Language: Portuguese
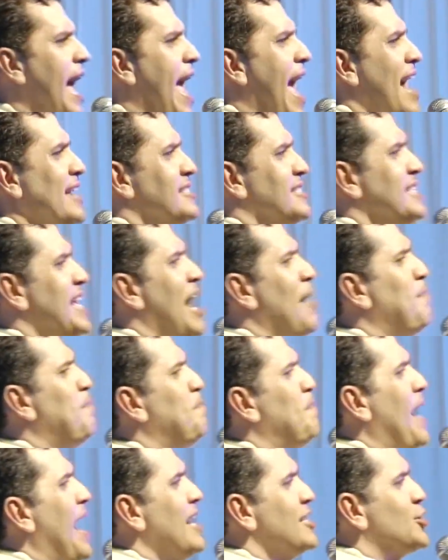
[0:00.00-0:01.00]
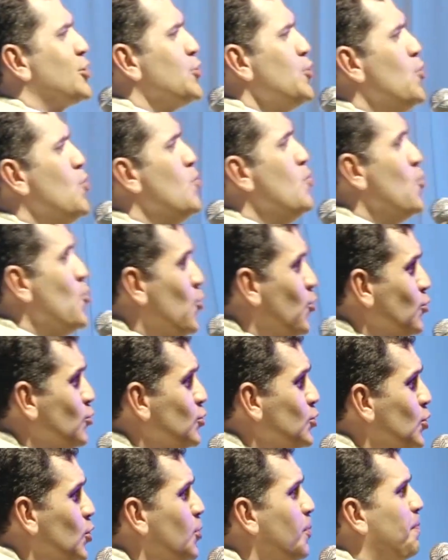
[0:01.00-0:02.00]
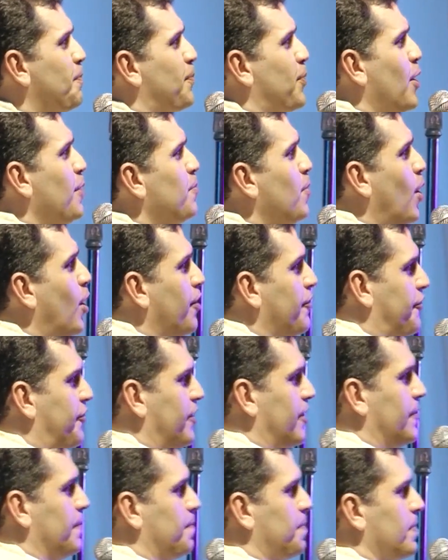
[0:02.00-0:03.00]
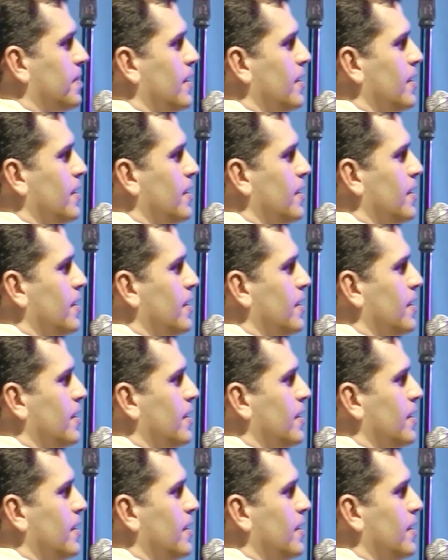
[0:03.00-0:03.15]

Esta é a paz que o mundo promove,